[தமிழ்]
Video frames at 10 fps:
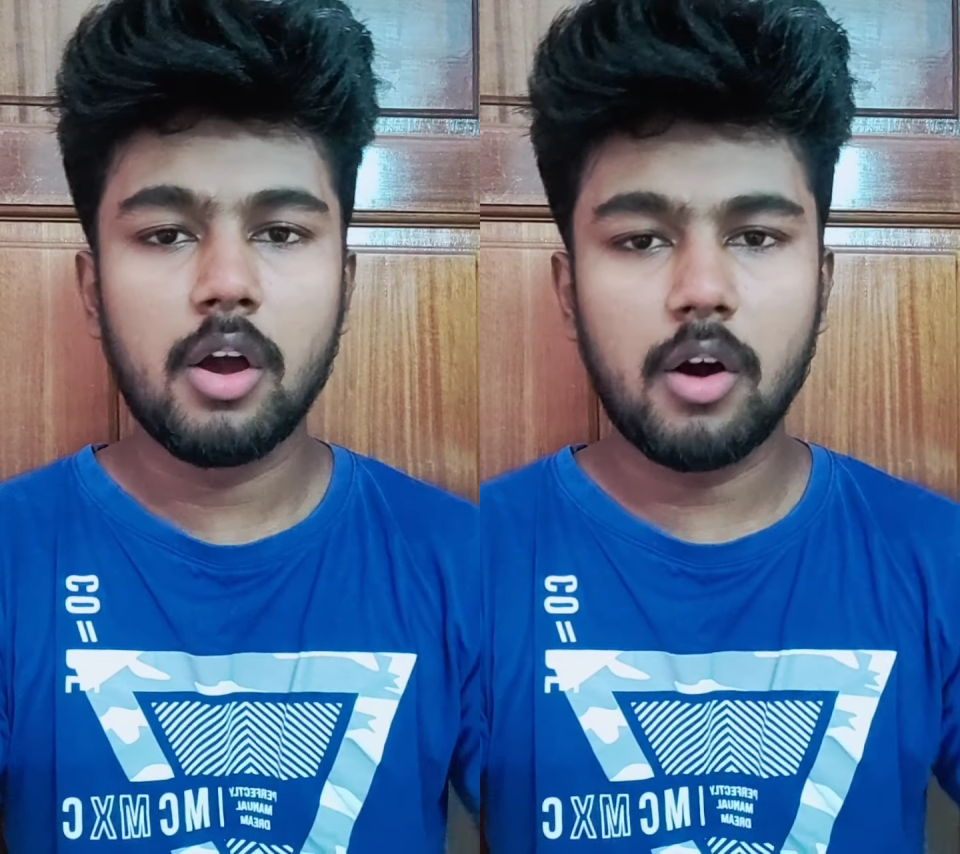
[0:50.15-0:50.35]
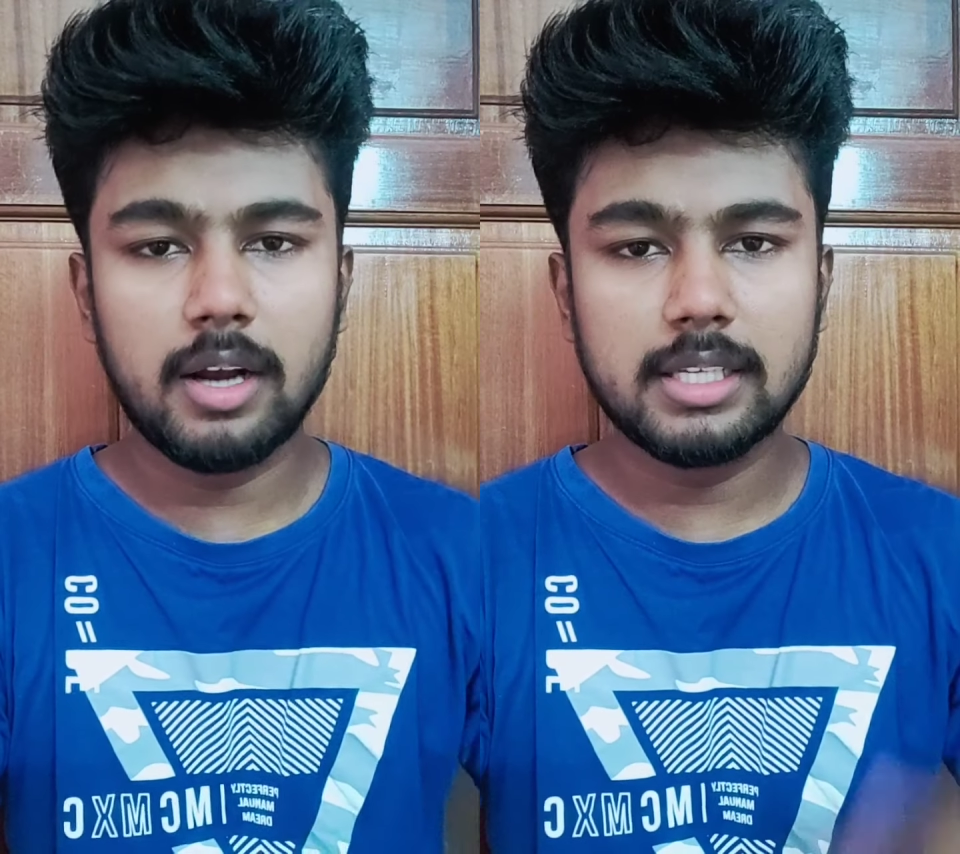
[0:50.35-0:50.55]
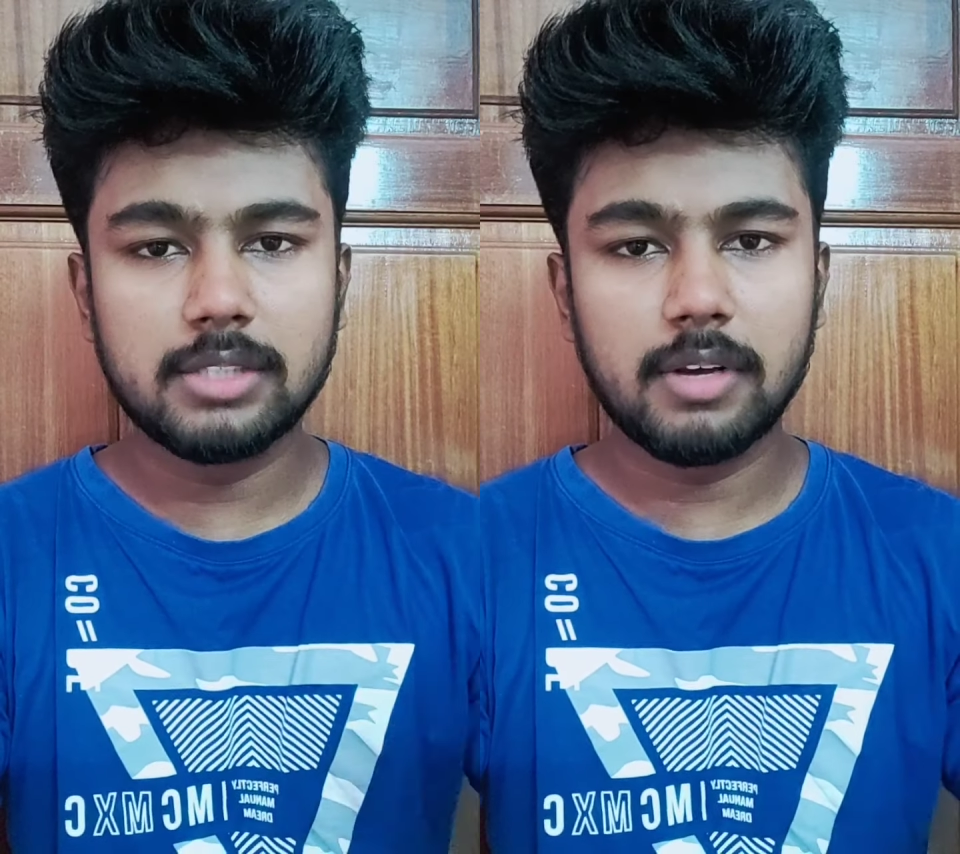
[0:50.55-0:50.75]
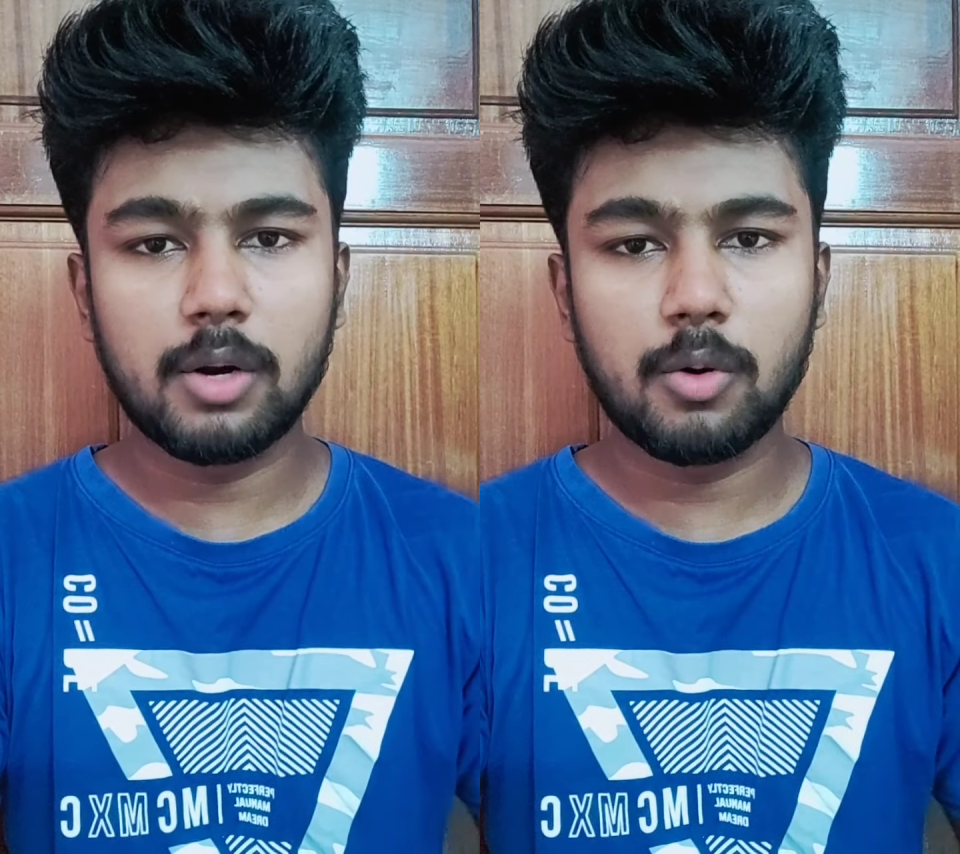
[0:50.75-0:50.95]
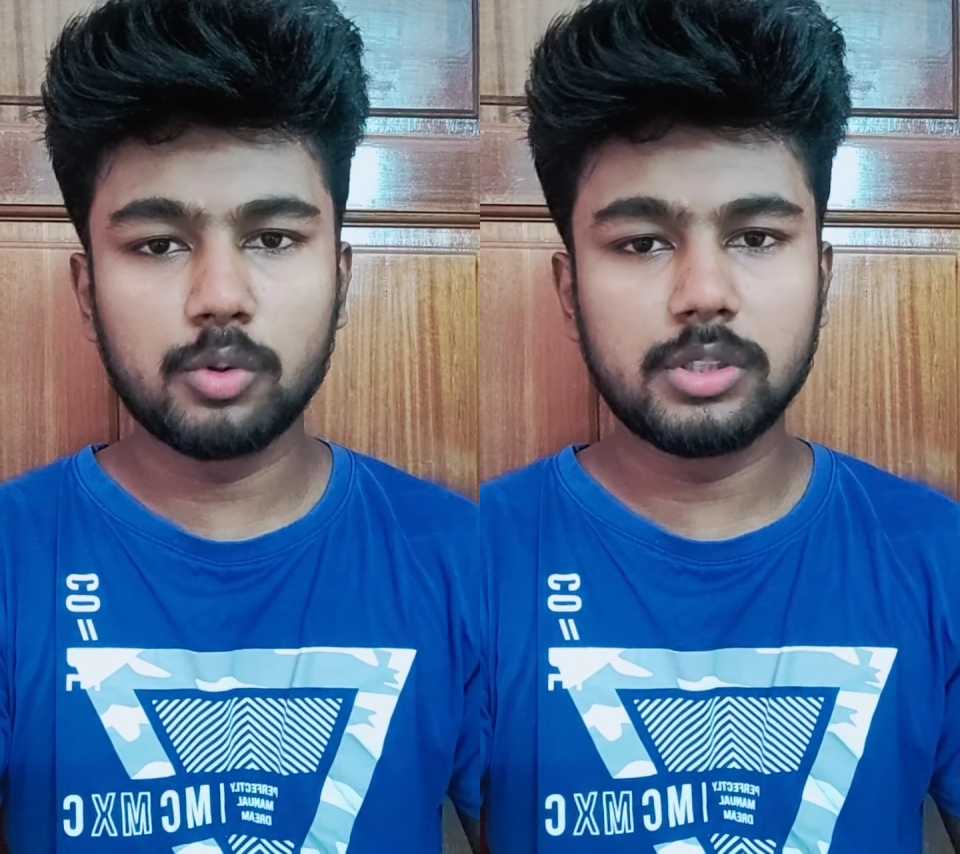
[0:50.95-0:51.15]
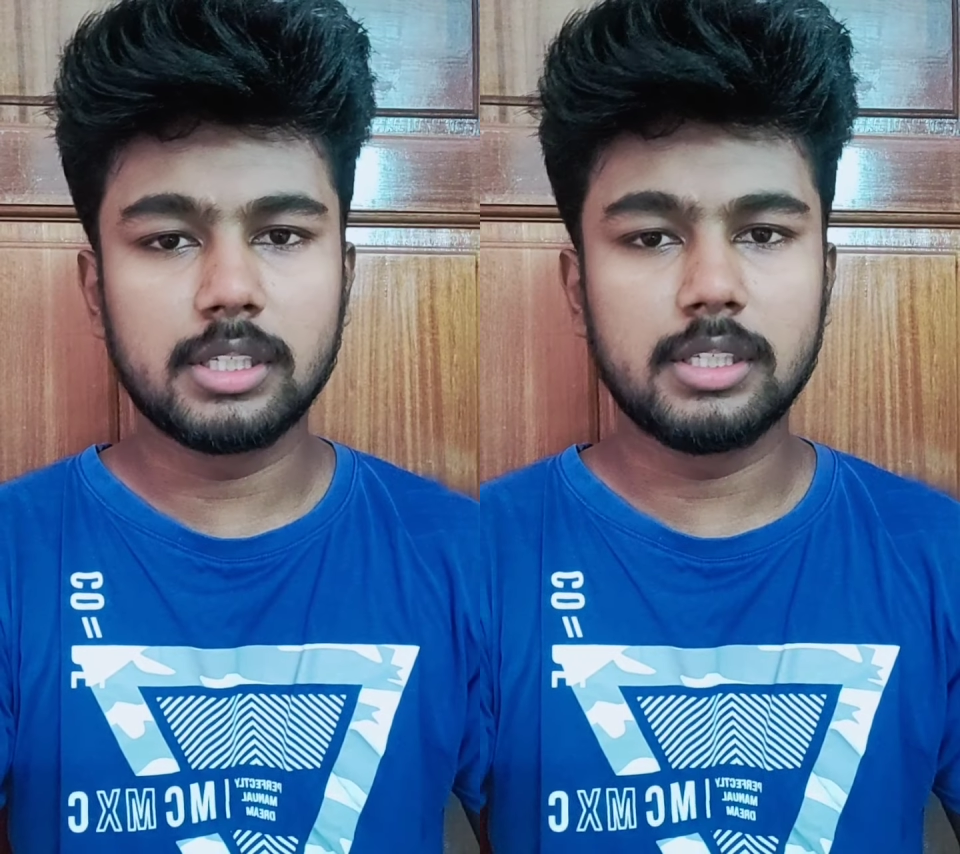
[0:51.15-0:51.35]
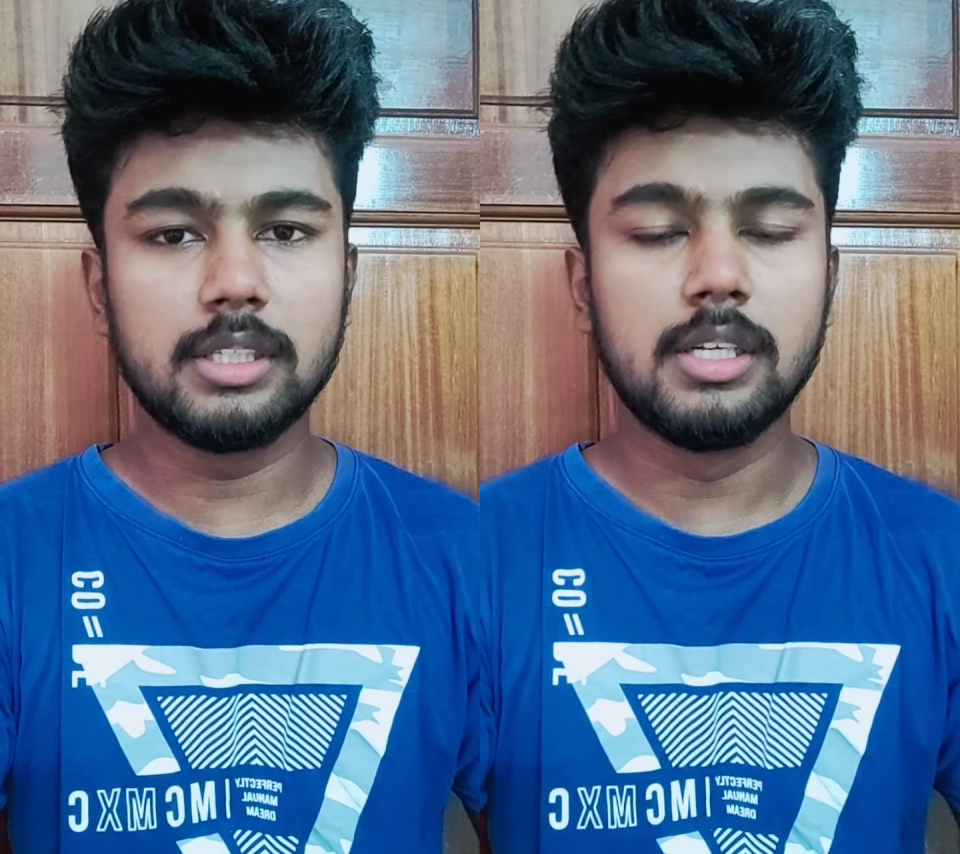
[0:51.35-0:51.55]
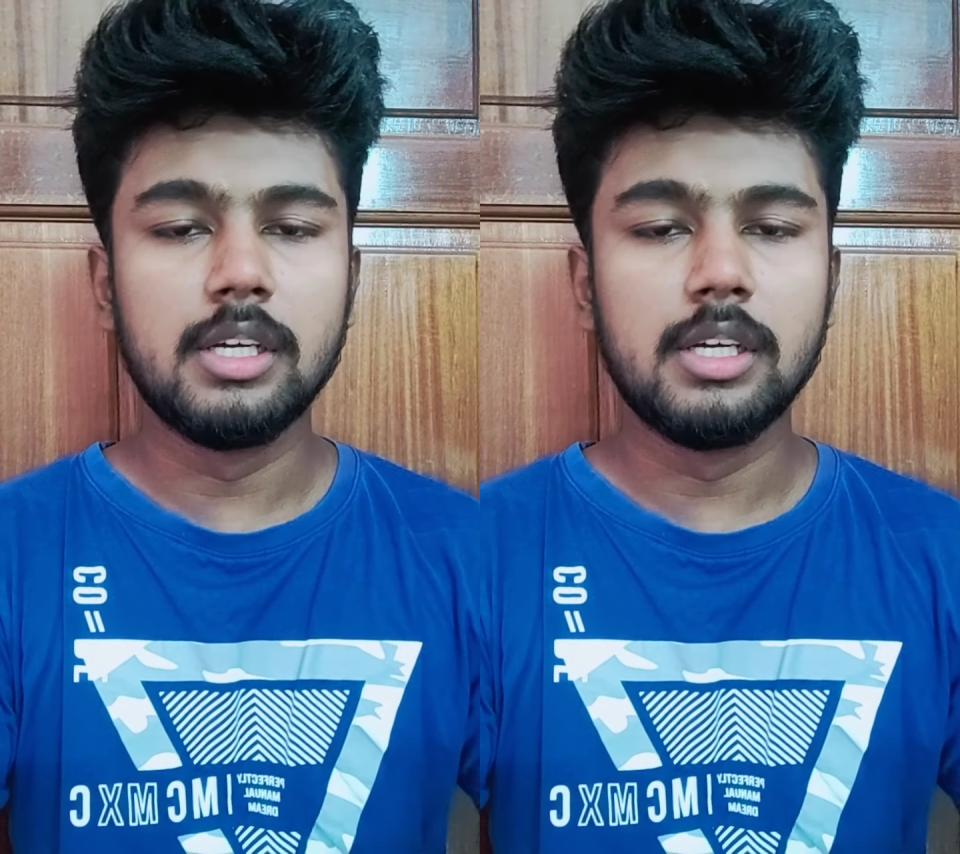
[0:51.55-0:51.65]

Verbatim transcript: காலேஜஸ் வேறு க்ளோஸ்ட் இருக்குது